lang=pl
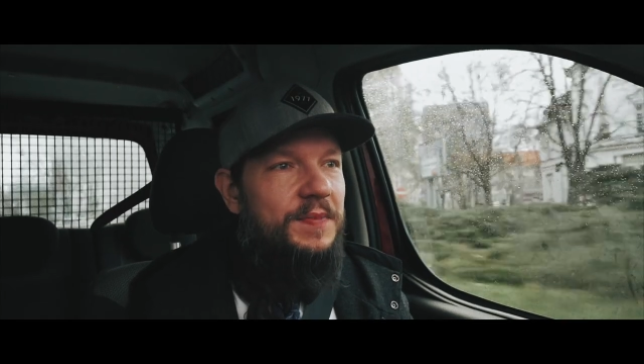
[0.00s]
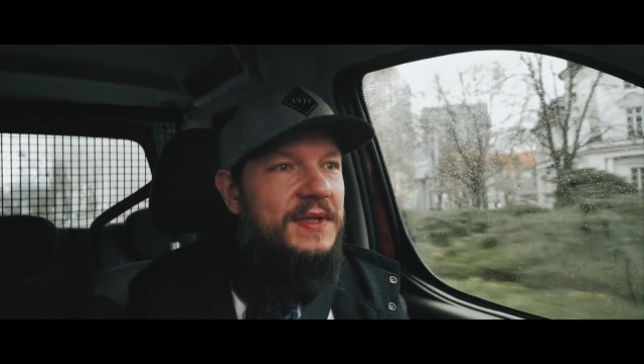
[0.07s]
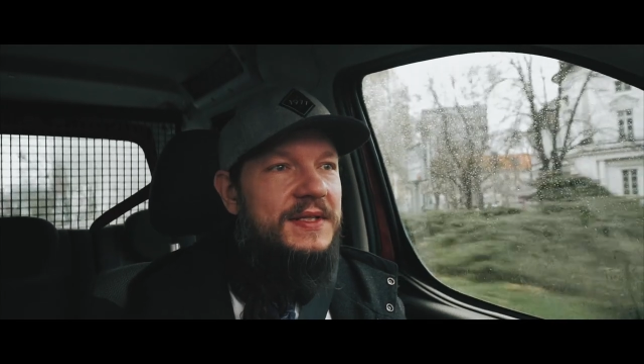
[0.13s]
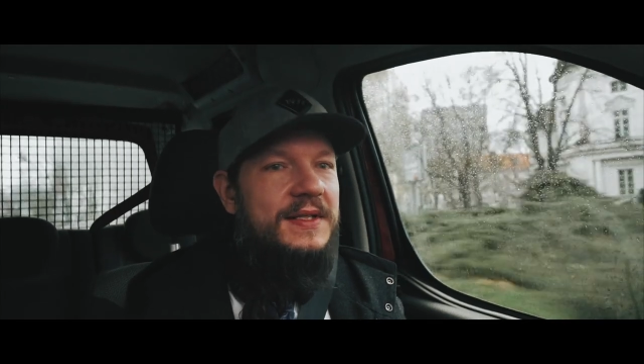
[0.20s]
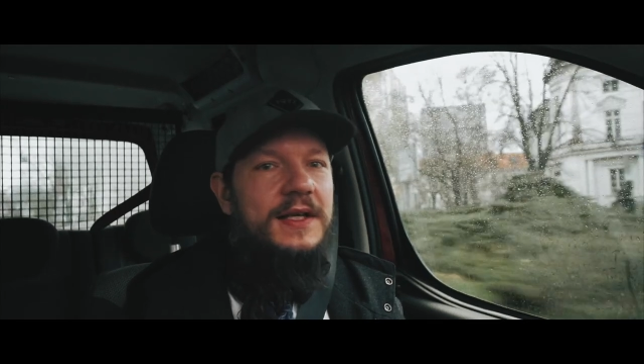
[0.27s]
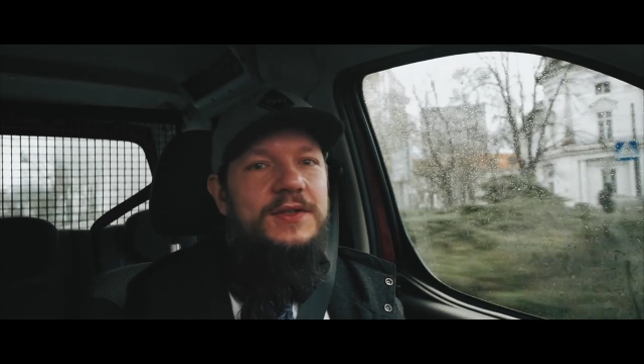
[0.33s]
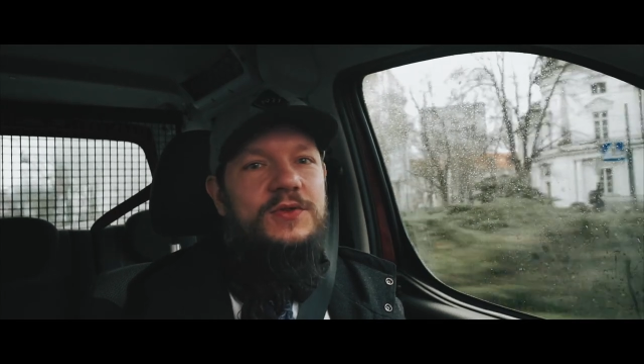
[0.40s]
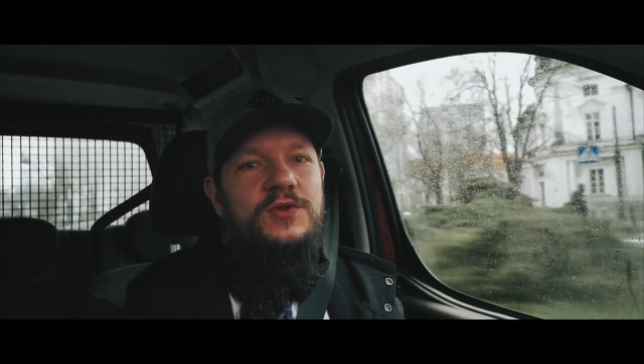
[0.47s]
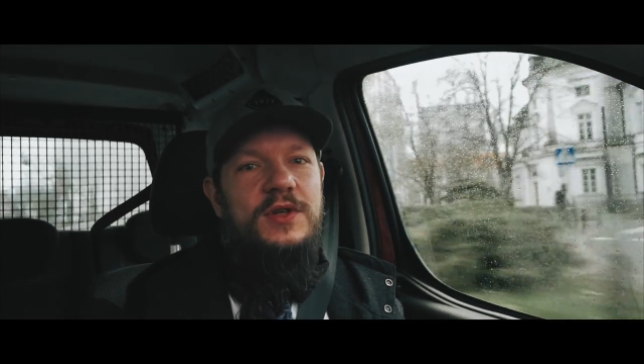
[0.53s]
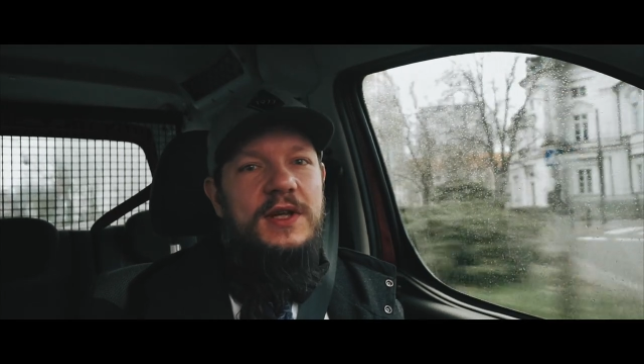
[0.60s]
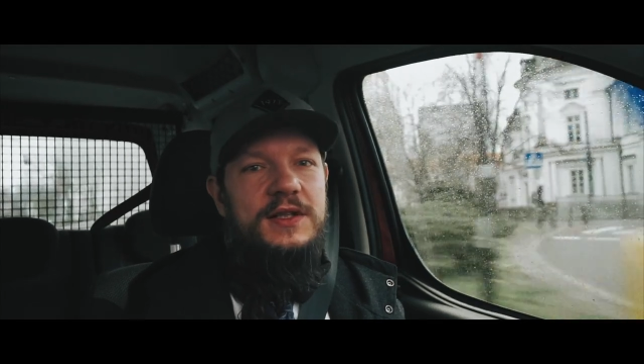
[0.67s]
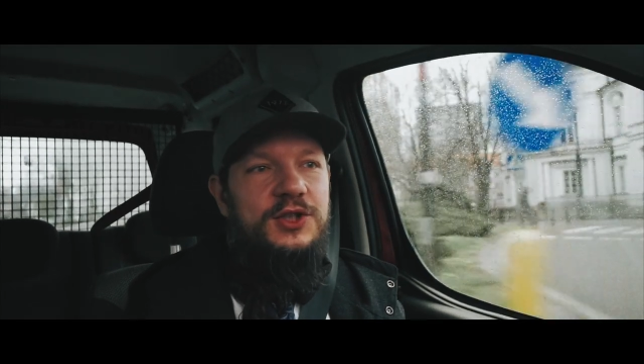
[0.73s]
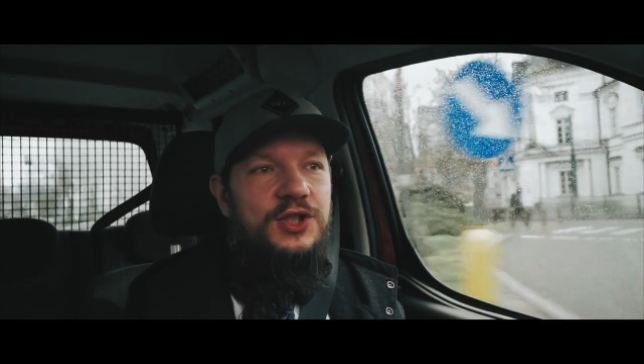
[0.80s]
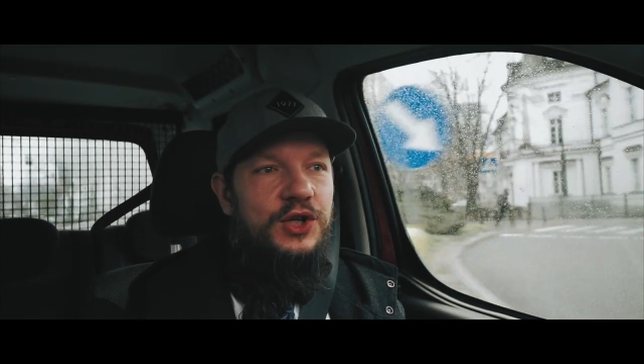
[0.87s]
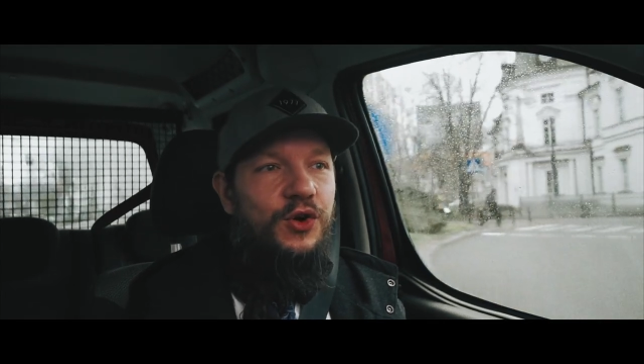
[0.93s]
biznesu
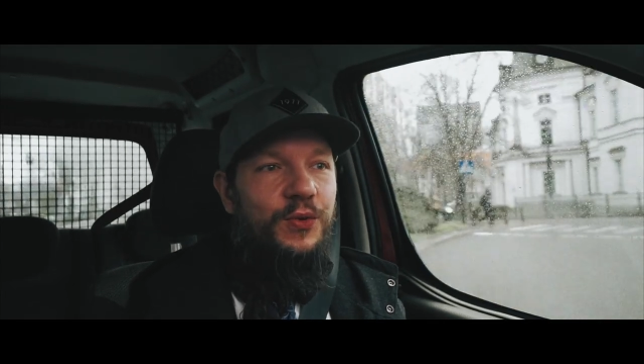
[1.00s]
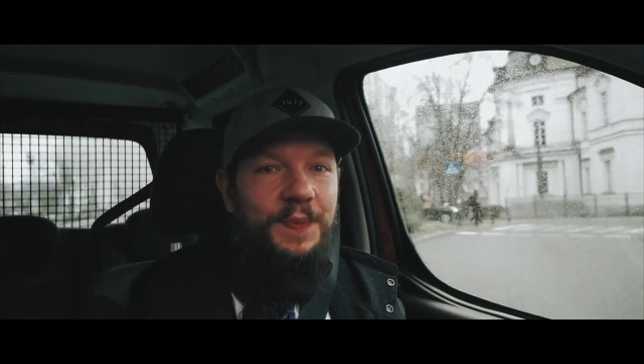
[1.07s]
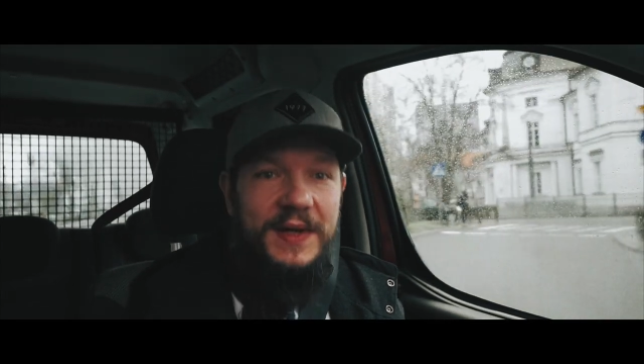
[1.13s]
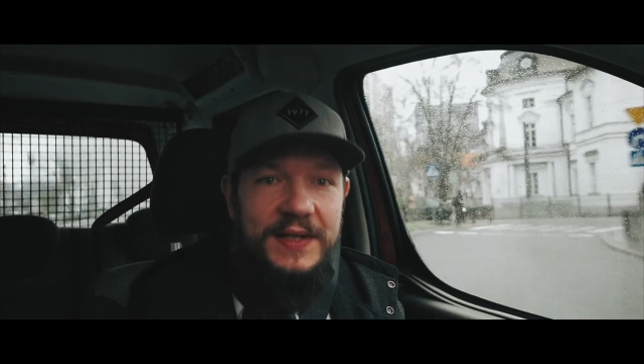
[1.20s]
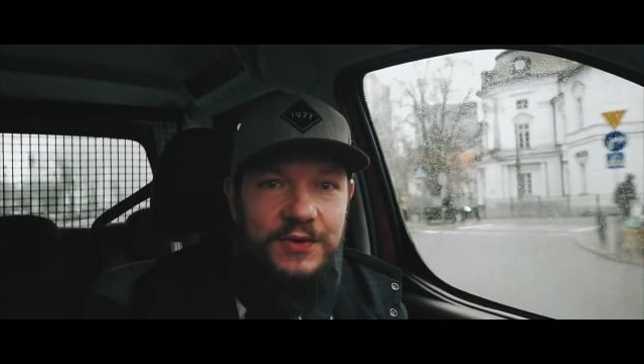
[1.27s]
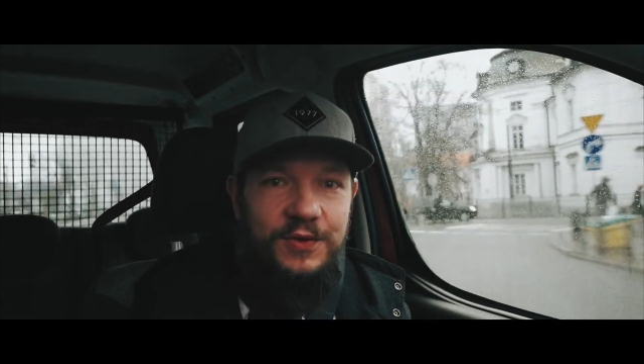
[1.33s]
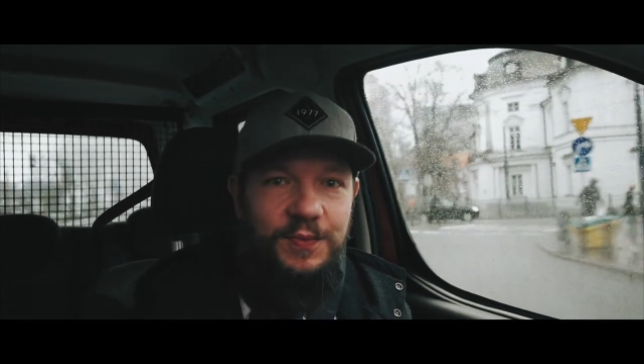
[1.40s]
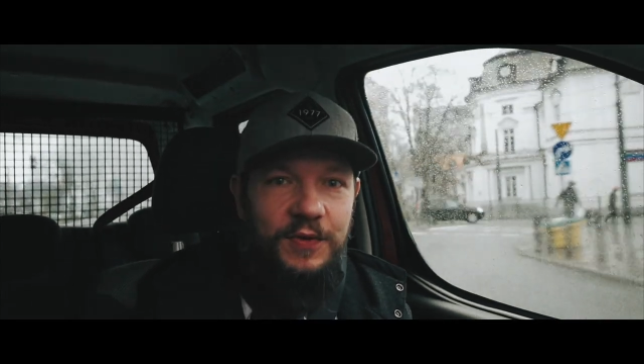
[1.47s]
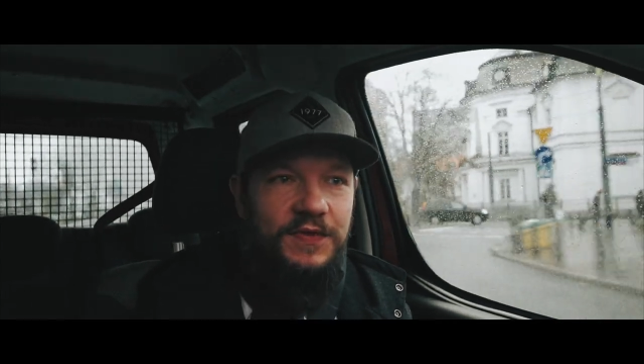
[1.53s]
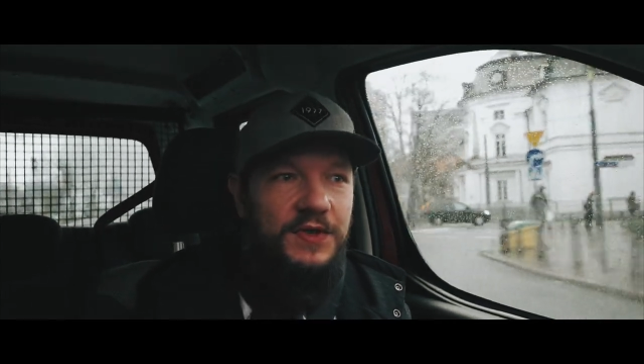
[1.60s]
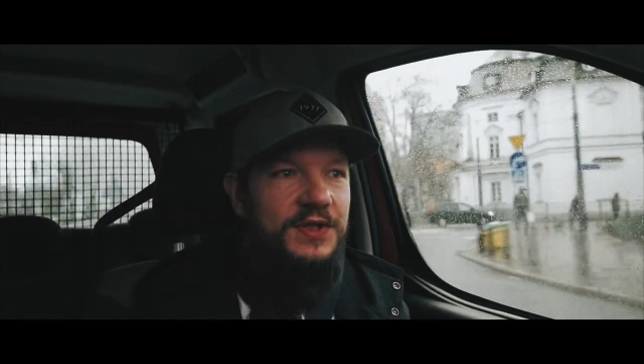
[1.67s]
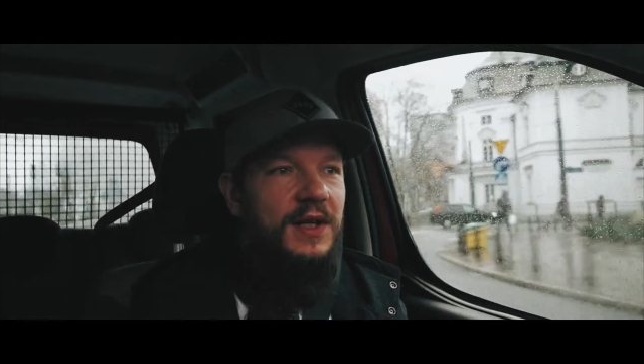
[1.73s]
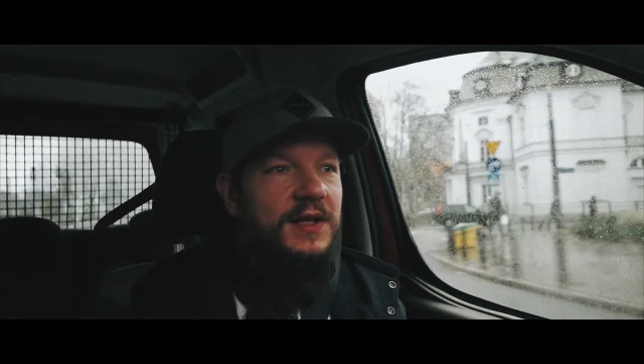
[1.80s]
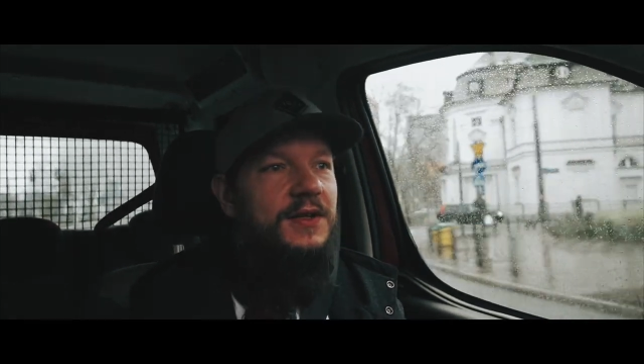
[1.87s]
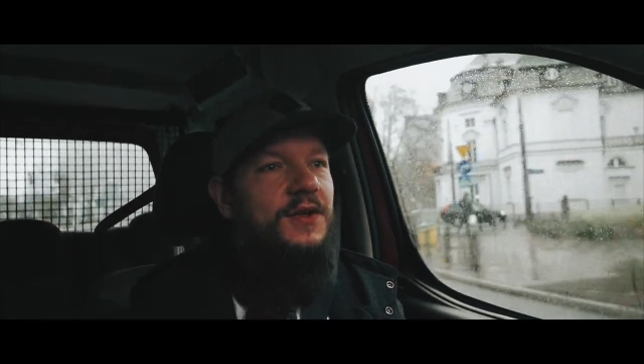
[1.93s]
doradczego bez
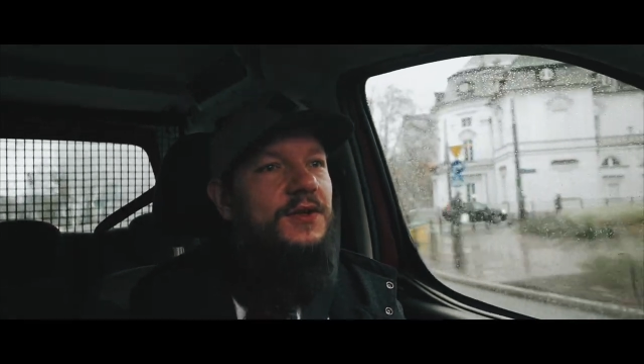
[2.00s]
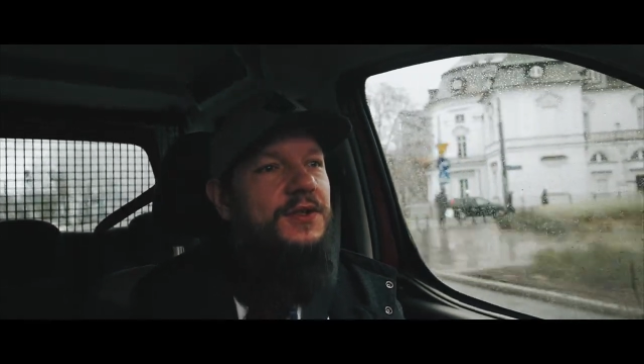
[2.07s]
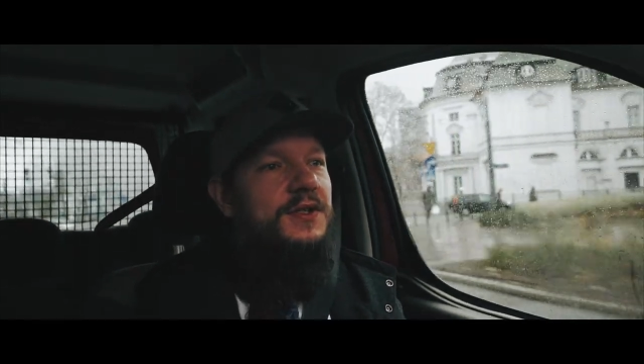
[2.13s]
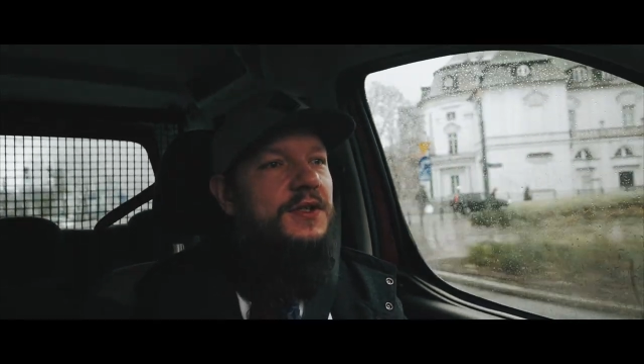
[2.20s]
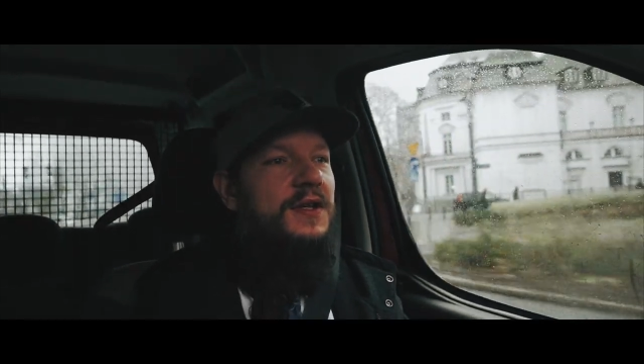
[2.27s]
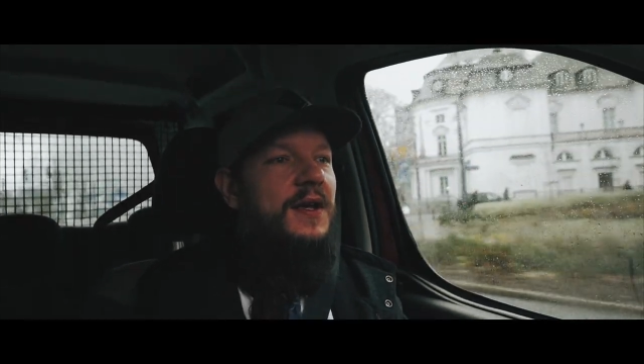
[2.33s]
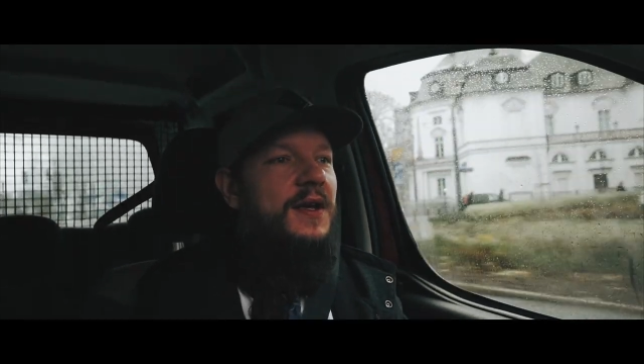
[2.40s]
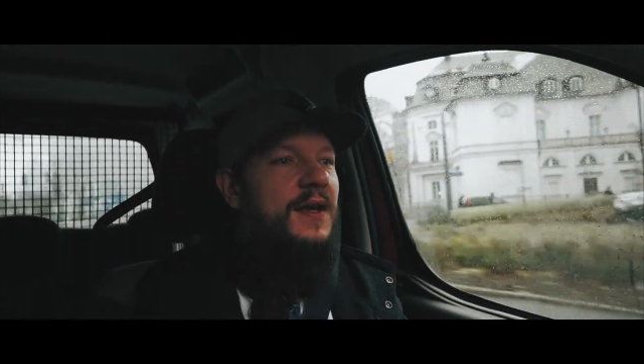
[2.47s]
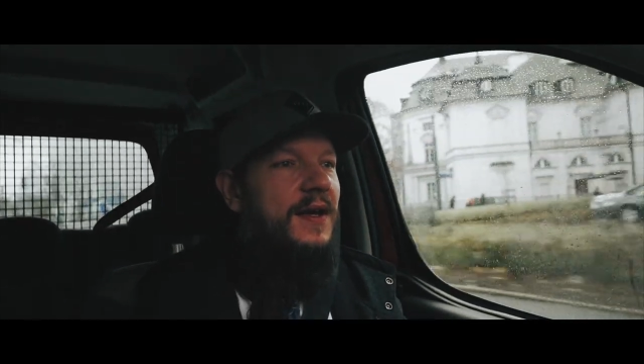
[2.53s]
odpowiedzialności.